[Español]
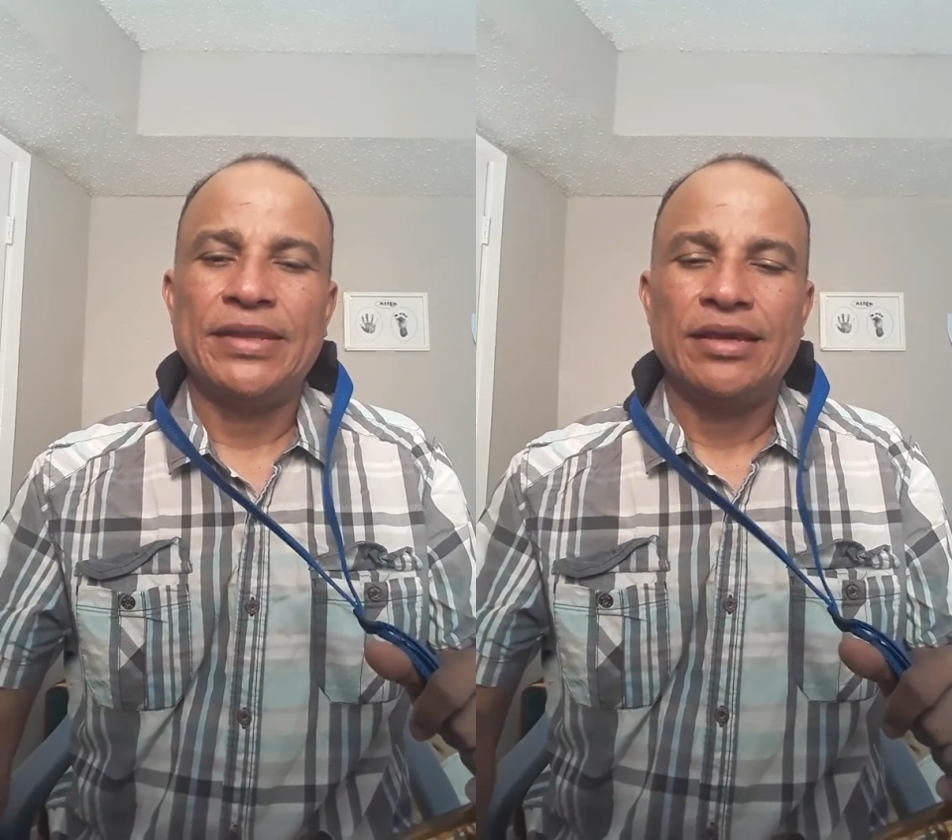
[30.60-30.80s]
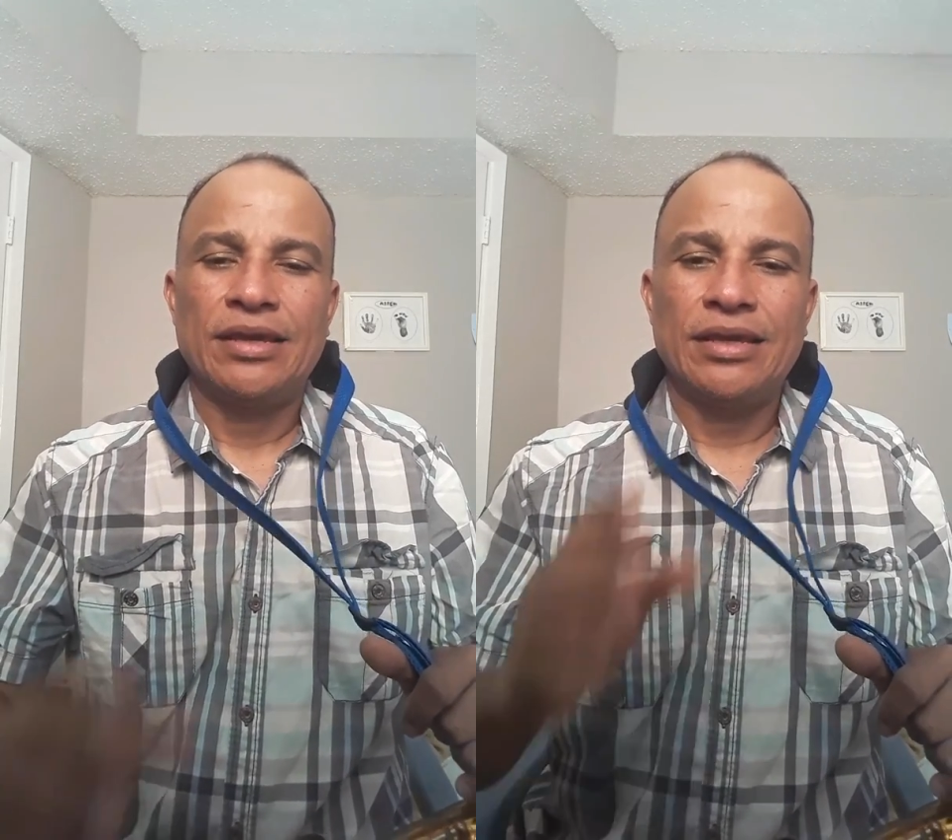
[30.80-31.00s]

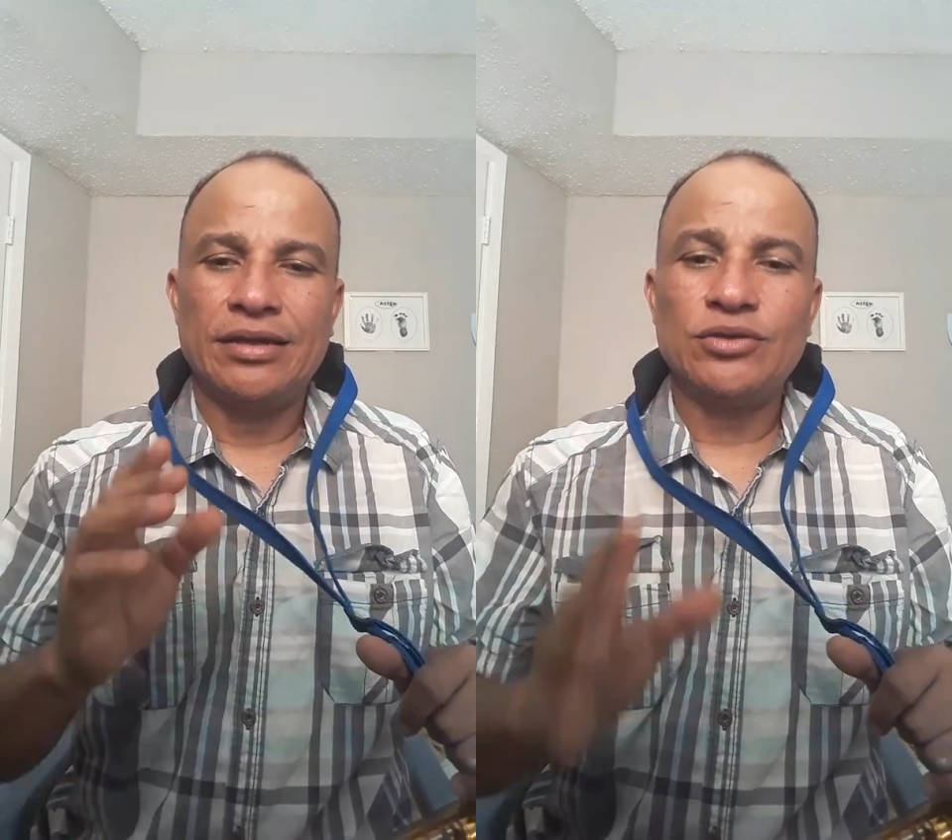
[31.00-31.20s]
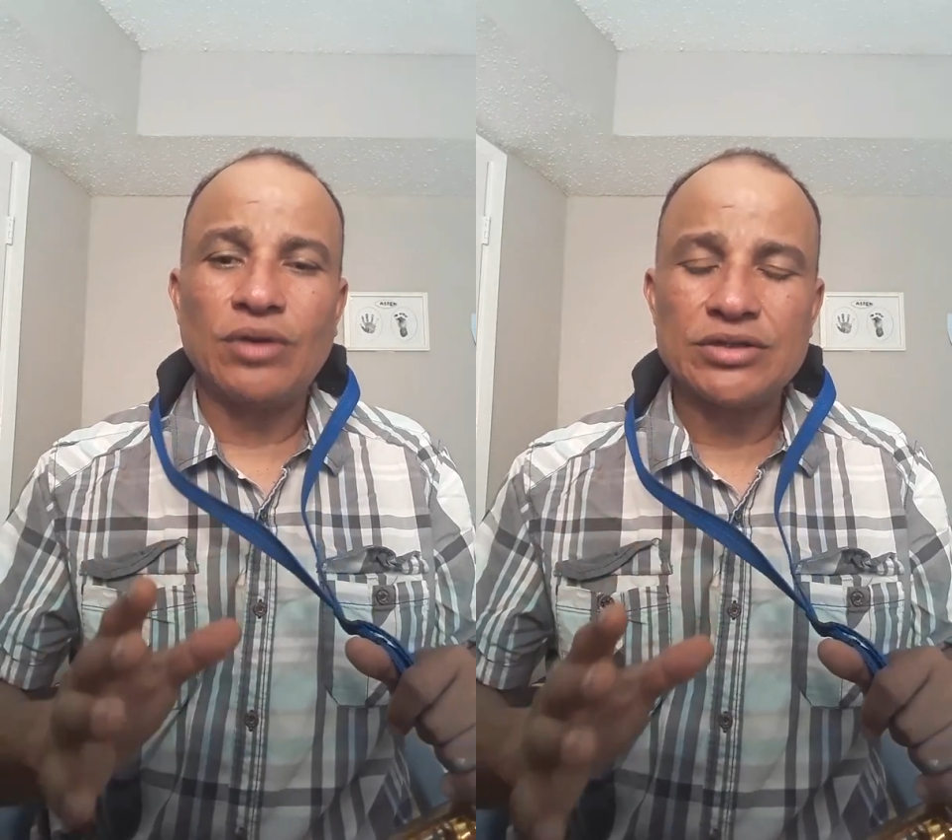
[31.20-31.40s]
En
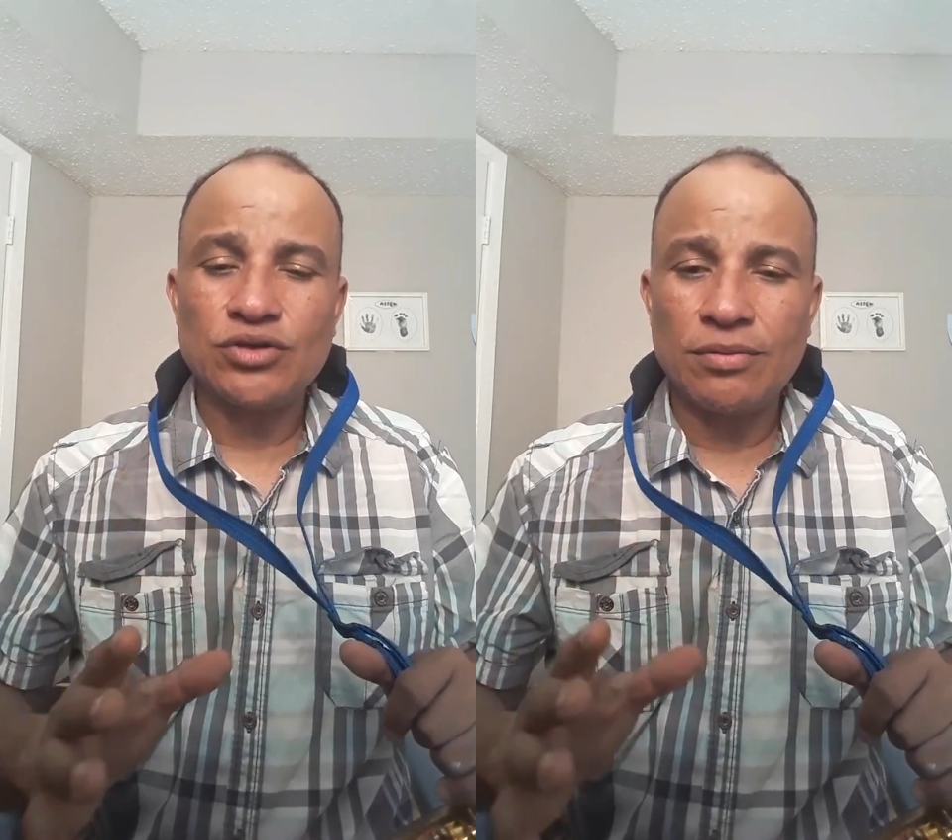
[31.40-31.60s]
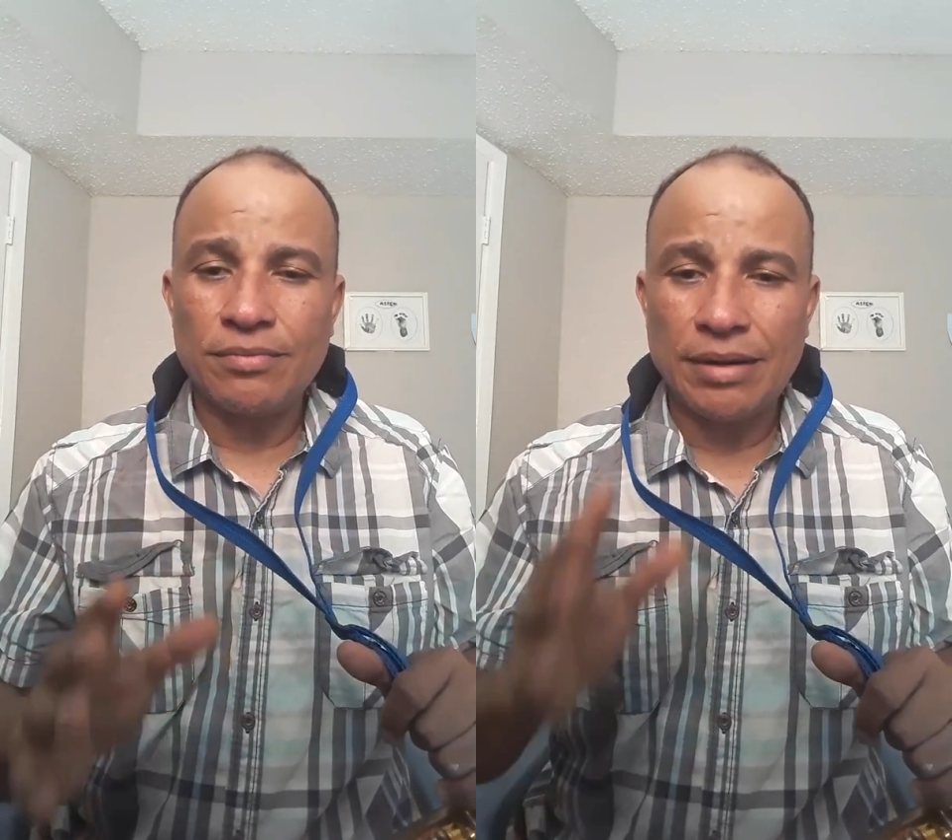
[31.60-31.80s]
esta
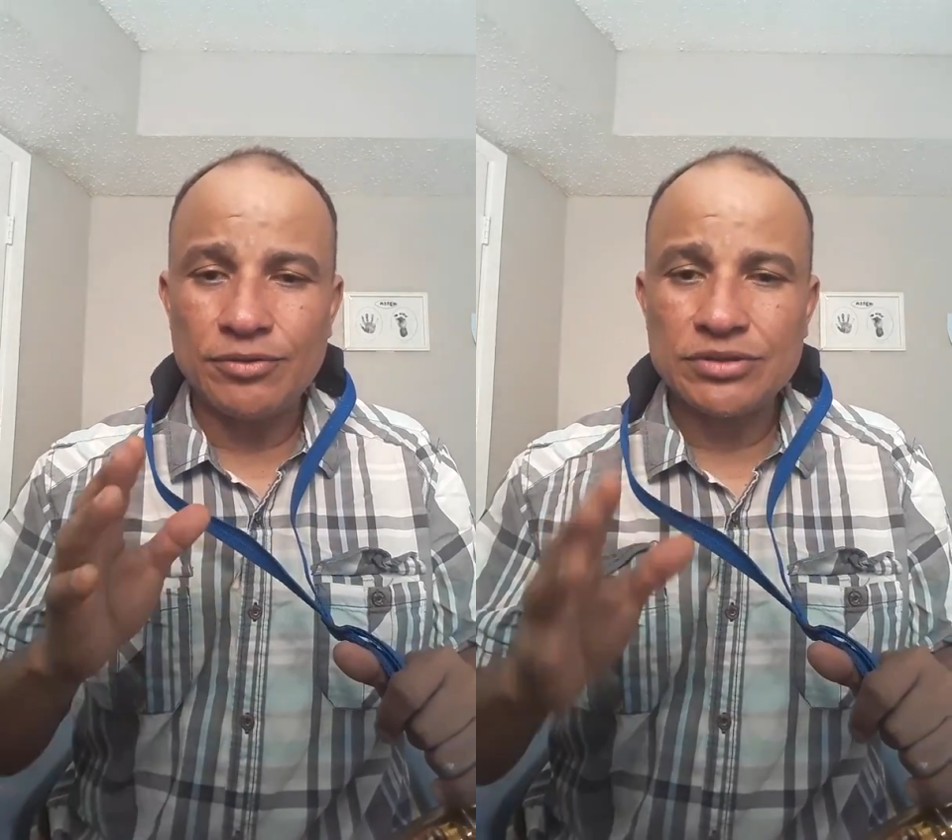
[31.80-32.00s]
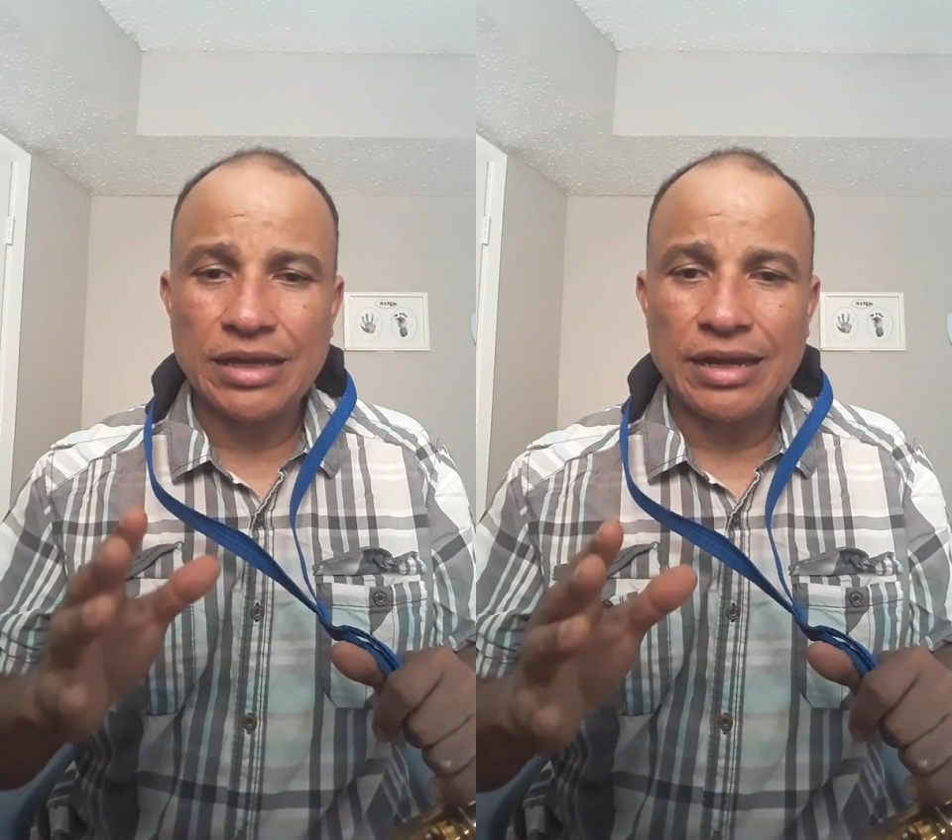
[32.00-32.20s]
ocasión
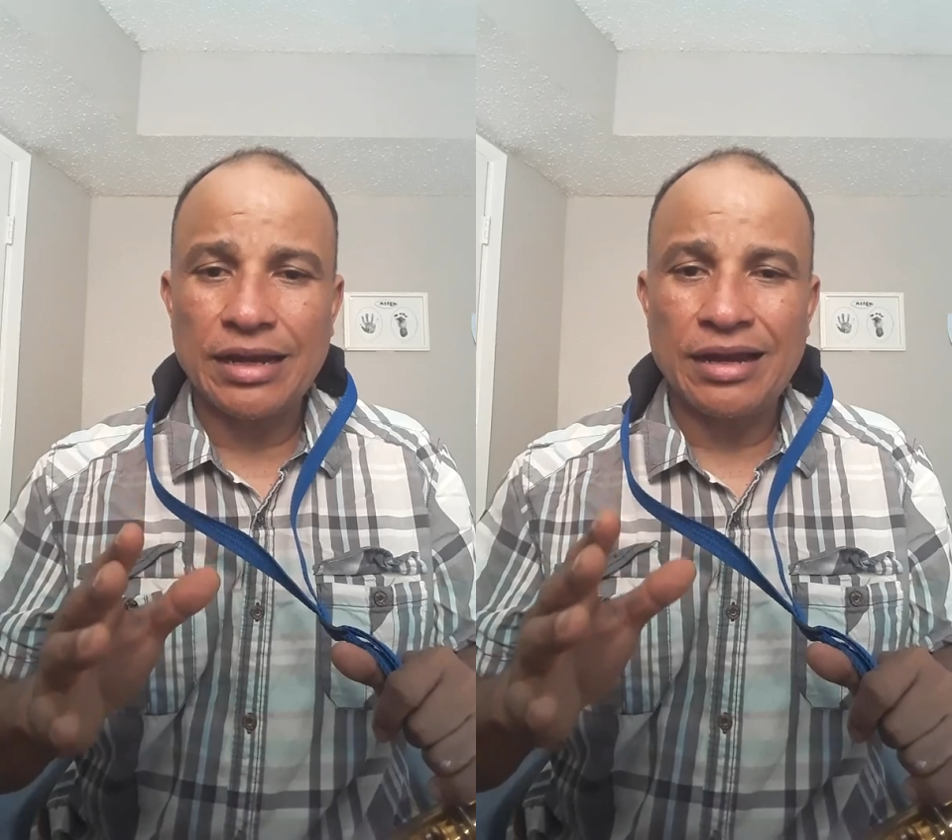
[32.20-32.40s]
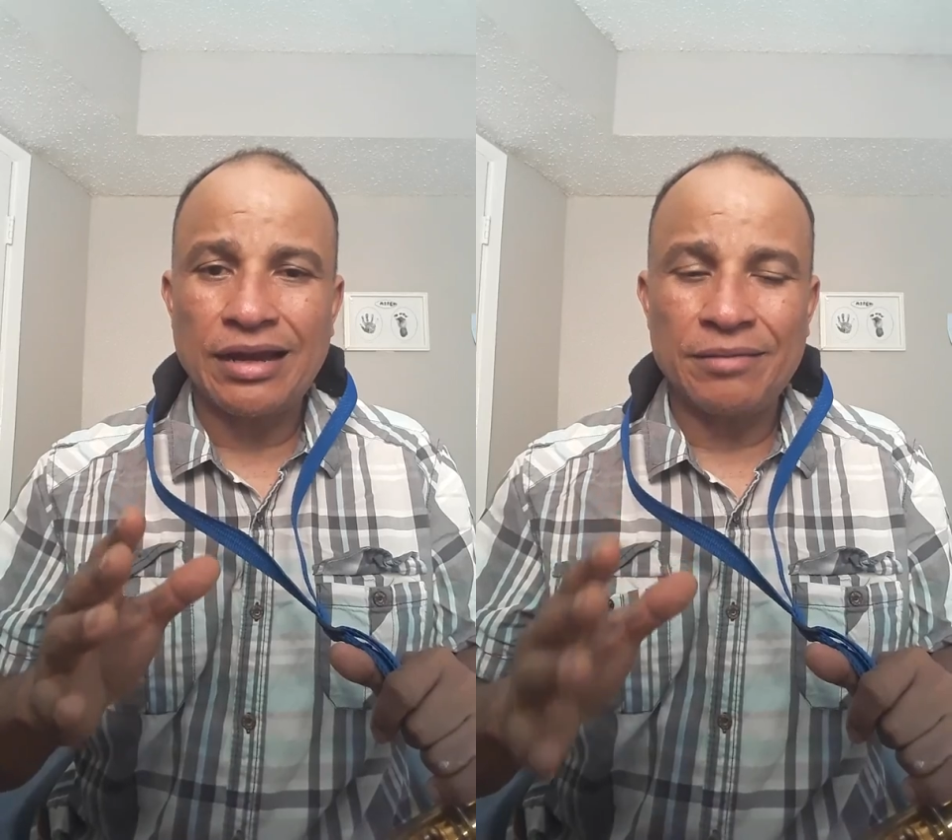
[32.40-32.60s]
vamos a,